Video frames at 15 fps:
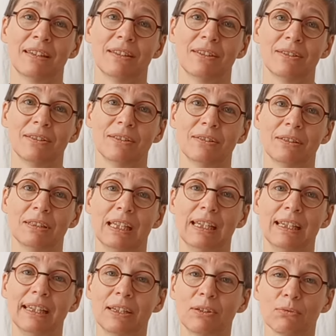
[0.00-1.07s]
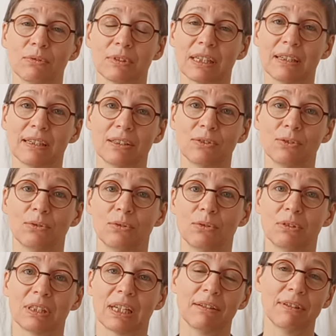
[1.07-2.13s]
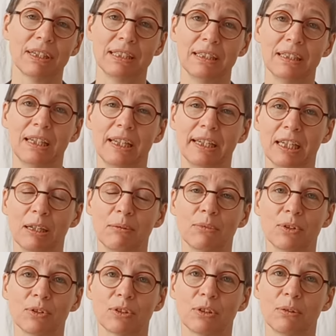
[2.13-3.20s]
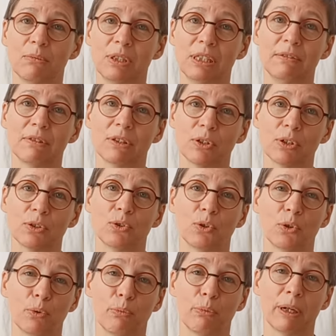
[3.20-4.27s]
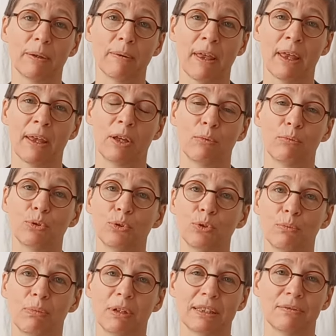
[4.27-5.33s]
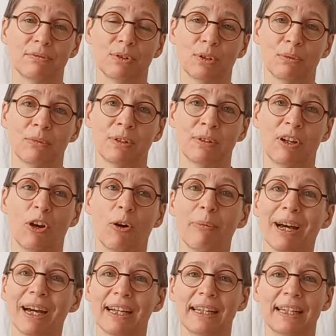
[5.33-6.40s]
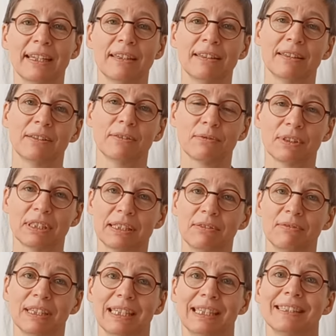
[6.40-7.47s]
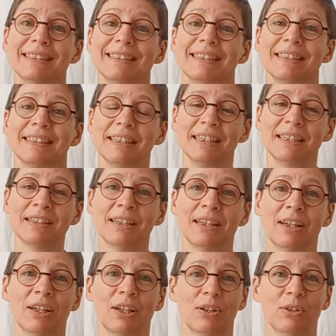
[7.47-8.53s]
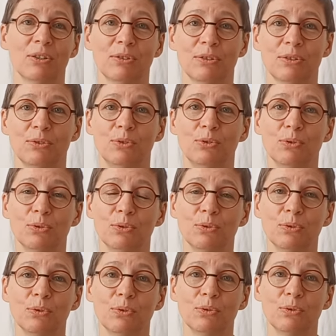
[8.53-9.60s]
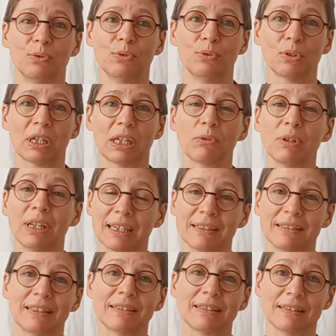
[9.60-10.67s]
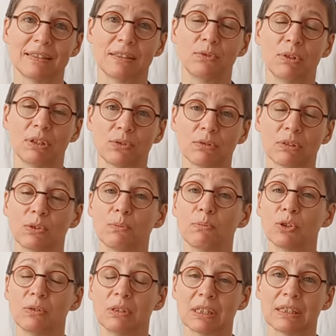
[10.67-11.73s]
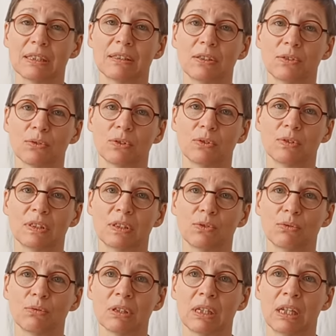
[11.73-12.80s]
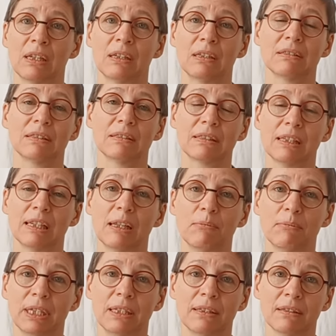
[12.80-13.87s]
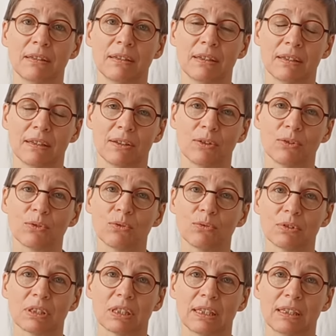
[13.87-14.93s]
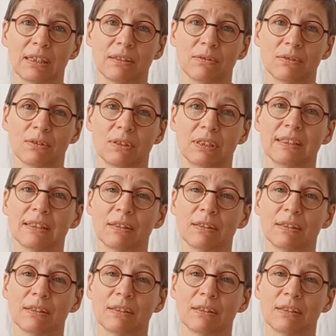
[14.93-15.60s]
euh, il est contraint de travailler illégalement comme livreur de repas pour une plateforme. En parallèle, en fait, il va essayer euh, de régulariser sa situation et d'obtenir un titre de séjour. C'est ce qui l'amène à rencontrer des